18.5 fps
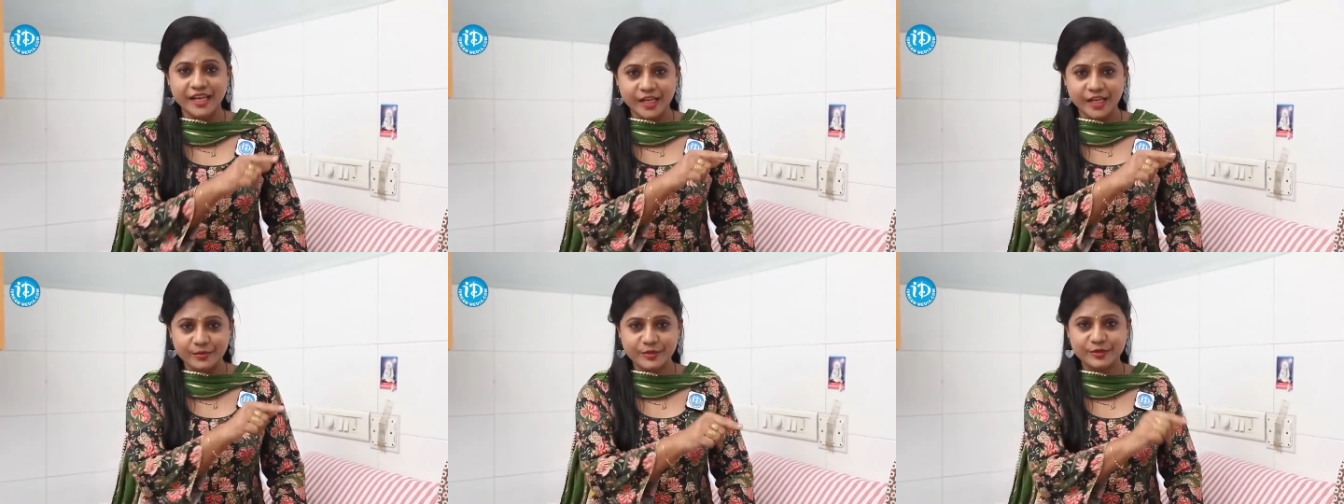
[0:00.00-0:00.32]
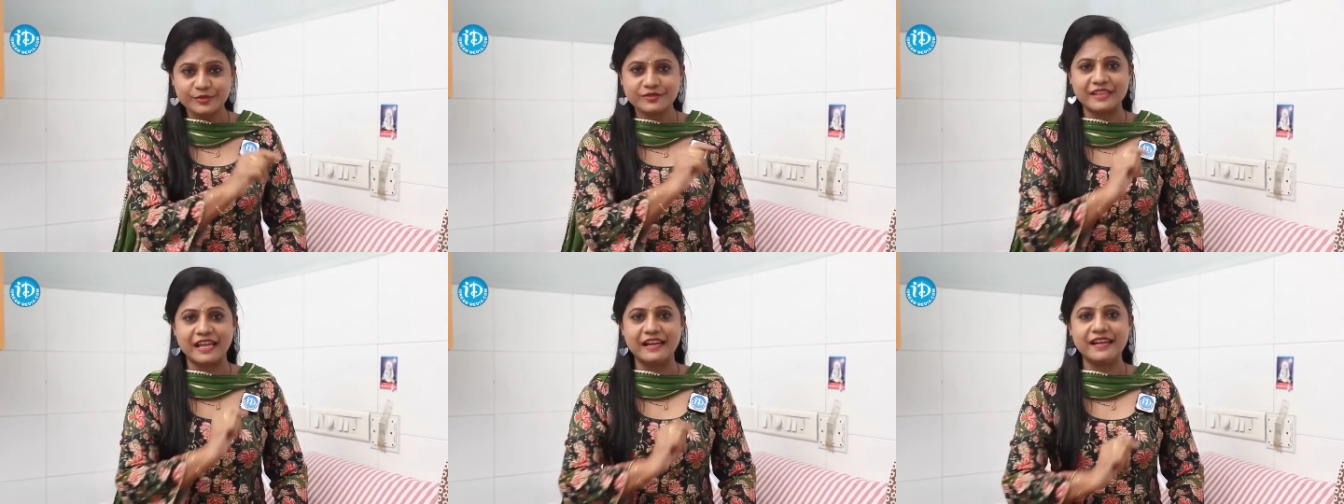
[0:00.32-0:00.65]
ఇప్పుడు
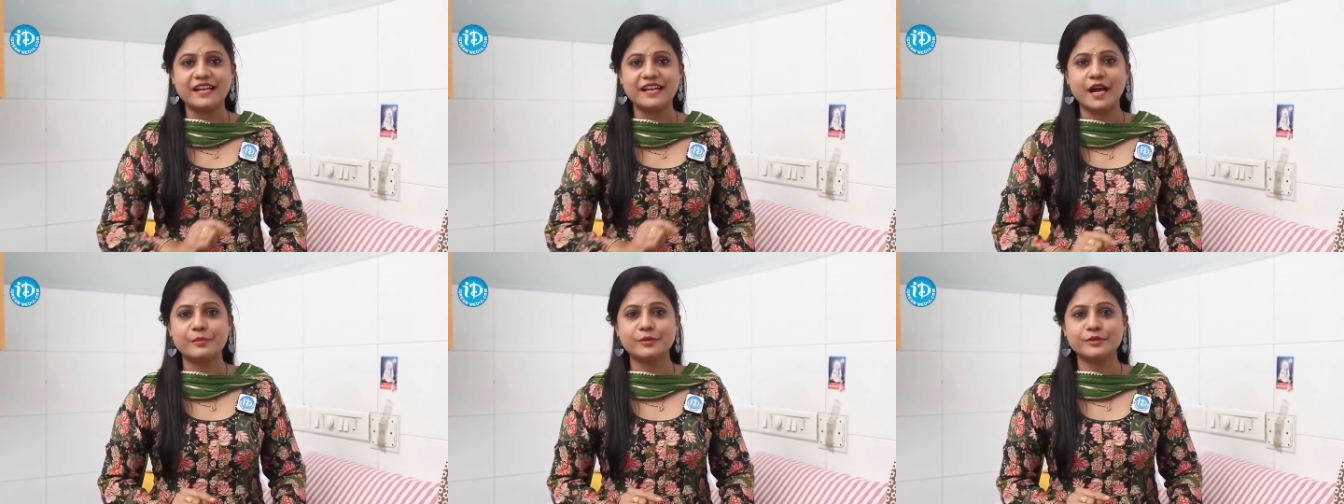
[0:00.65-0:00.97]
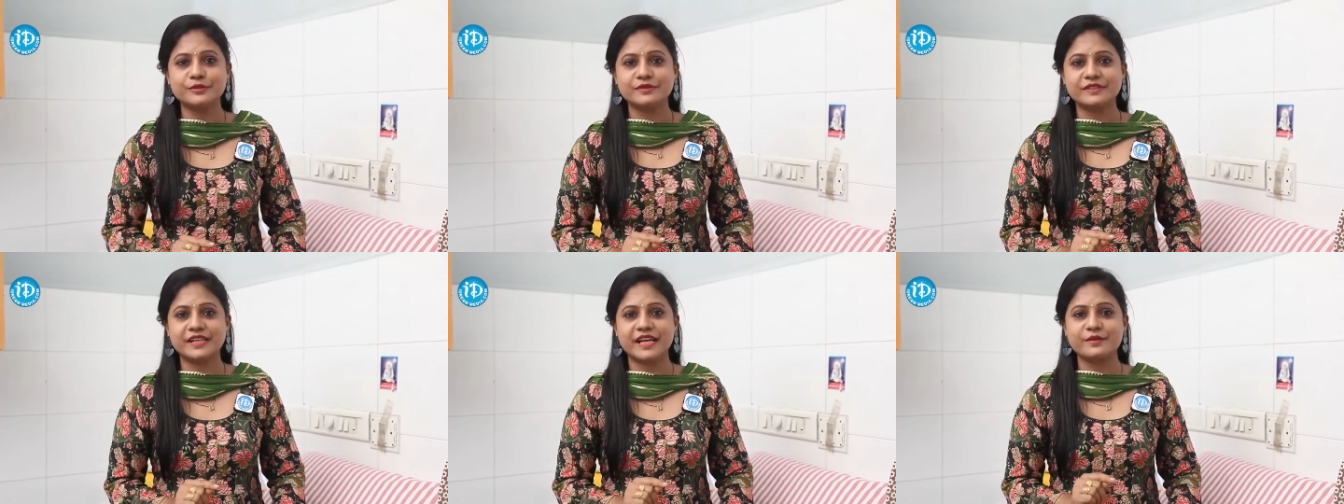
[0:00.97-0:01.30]
తల్లి
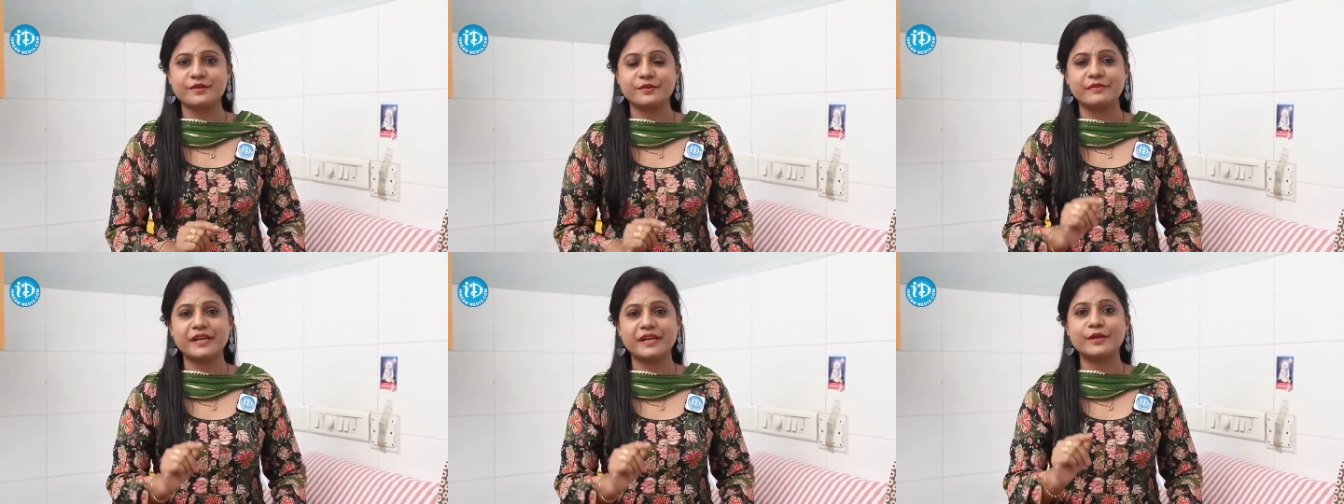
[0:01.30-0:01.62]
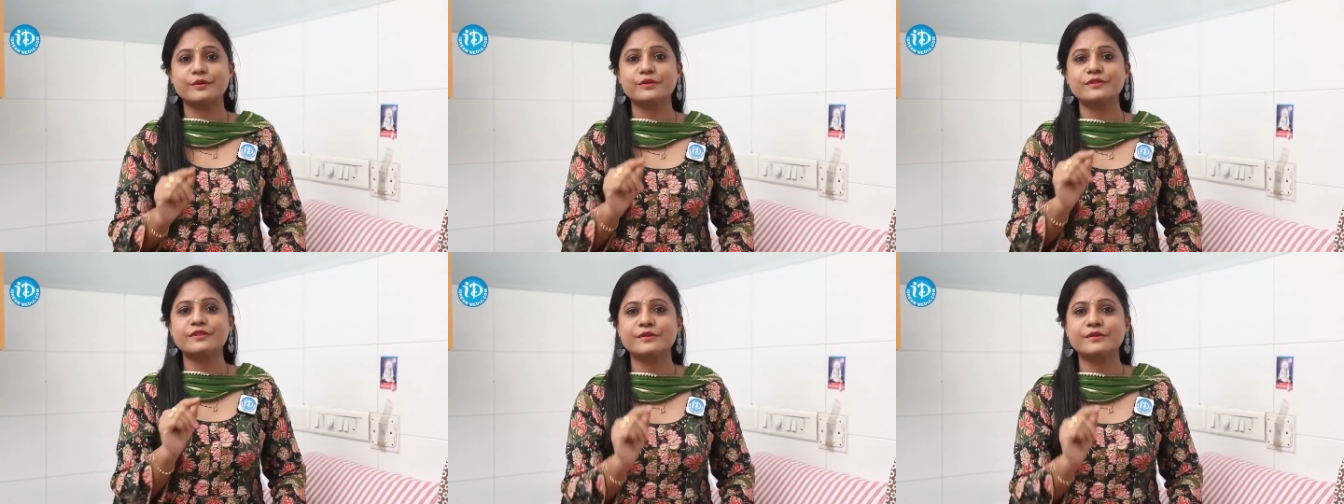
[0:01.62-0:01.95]
కాబోతున్నారు
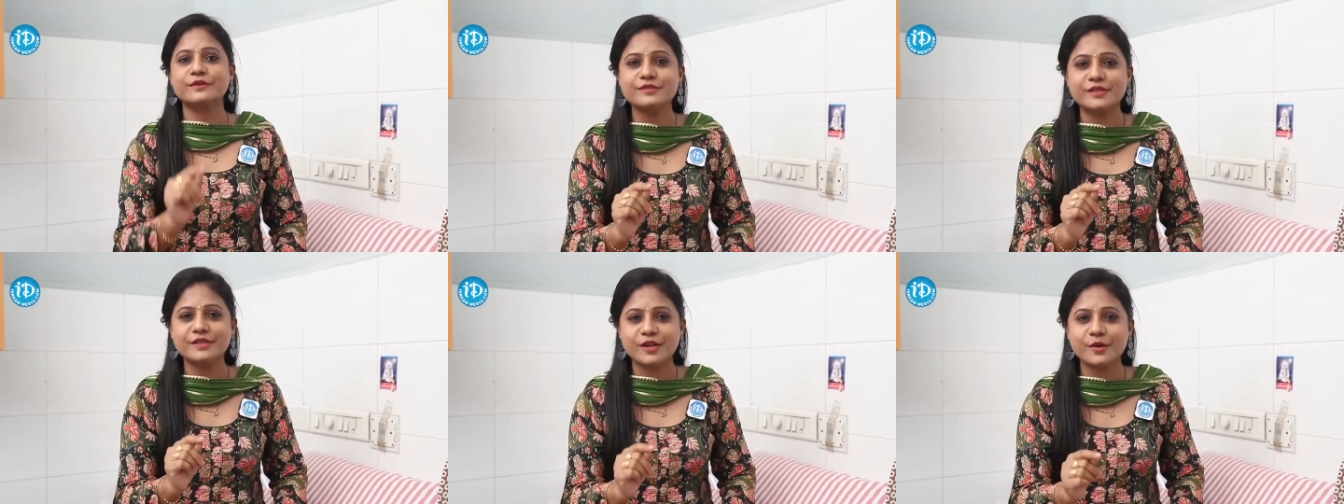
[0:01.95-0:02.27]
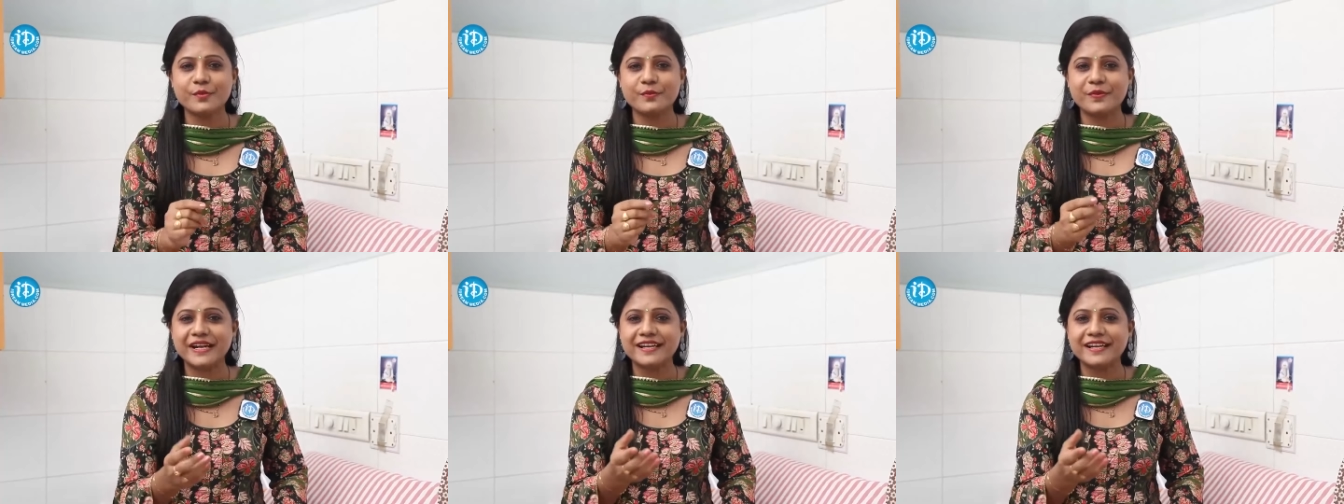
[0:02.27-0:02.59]
మరికొద్ది రోజుల్లో
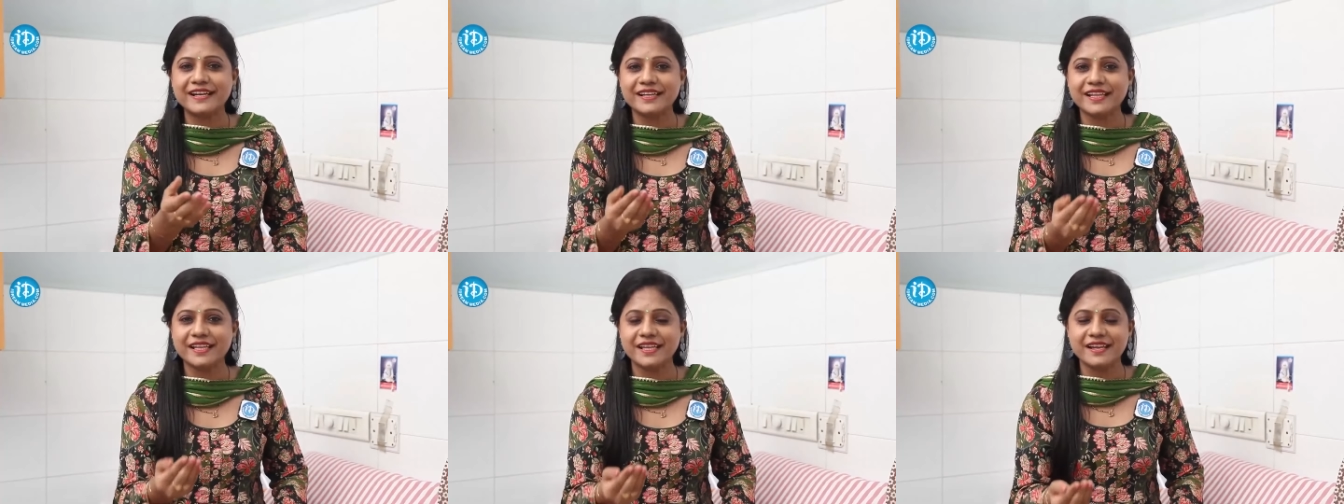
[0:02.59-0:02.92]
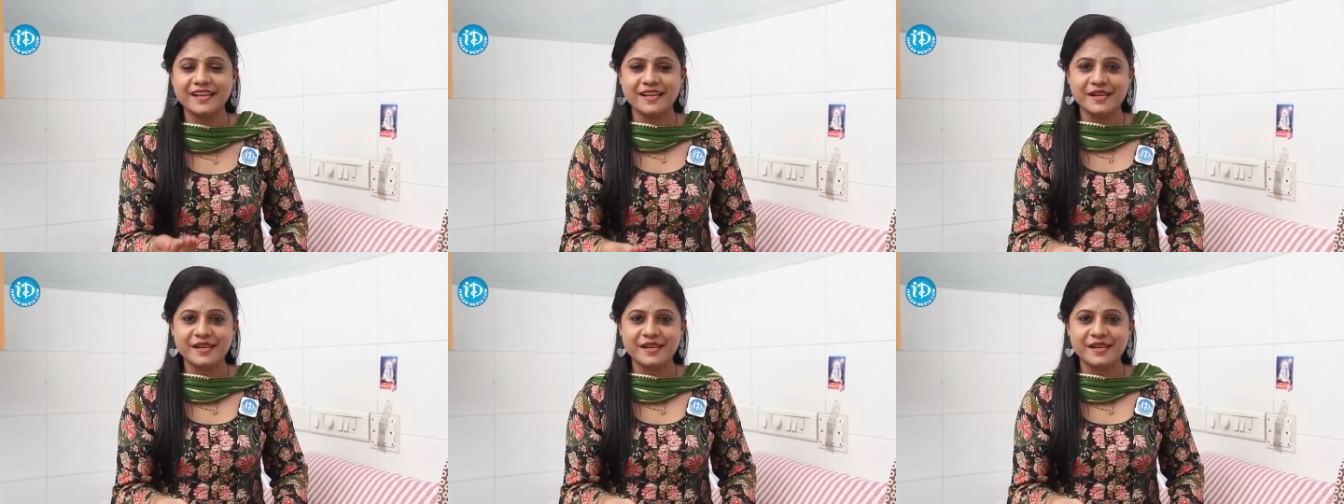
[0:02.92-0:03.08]
పన్నంటి